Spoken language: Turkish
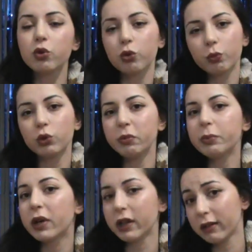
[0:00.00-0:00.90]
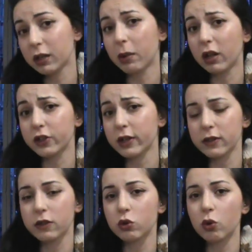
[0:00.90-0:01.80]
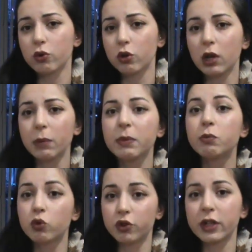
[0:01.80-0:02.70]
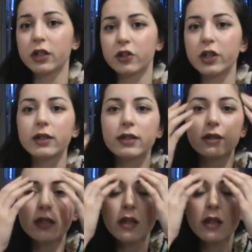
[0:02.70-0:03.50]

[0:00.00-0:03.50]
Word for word: Çünkü buna bir para verip alacaksınız sonuç olarak. Bir bütçe ayıracaksınız.